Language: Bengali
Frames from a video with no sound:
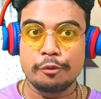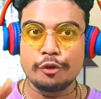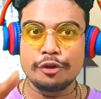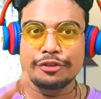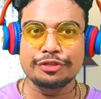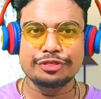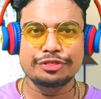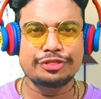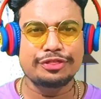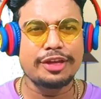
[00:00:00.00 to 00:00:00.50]

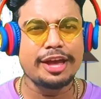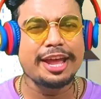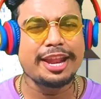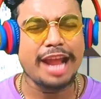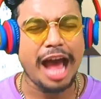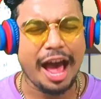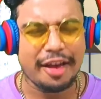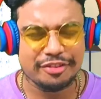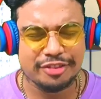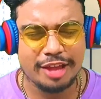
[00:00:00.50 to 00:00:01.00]
পড়তে
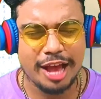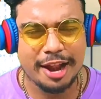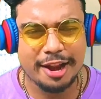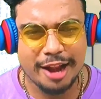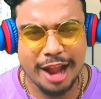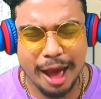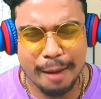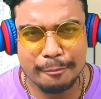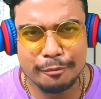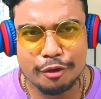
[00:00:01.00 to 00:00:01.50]
আসার
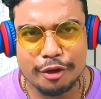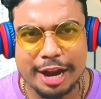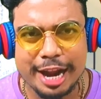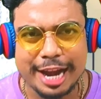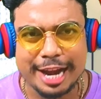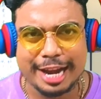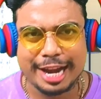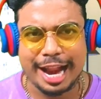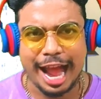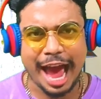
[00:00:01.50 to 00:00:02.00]
নাম করে
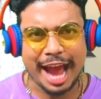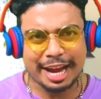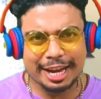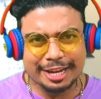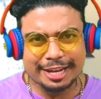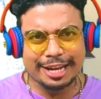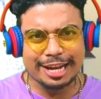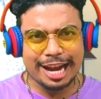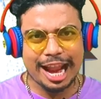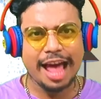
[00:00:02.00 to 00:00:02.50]

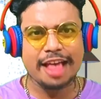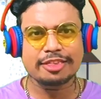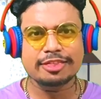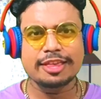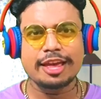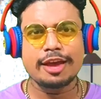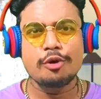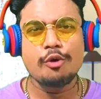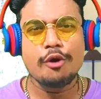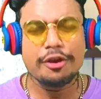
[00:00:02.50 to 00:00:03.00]
নাইট
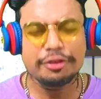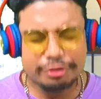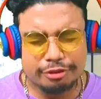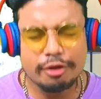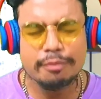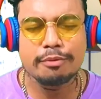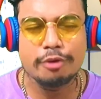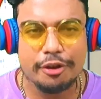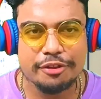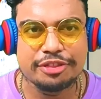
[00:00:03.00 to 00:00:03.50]
ক্লাসে
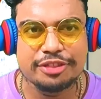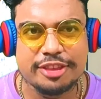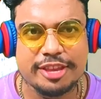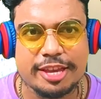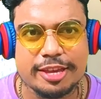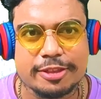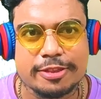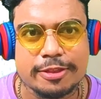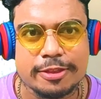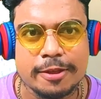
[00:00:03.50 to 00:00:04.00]
ওইসব
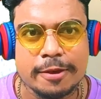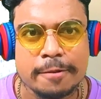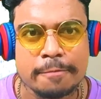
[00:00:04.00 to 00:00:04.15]
করছিস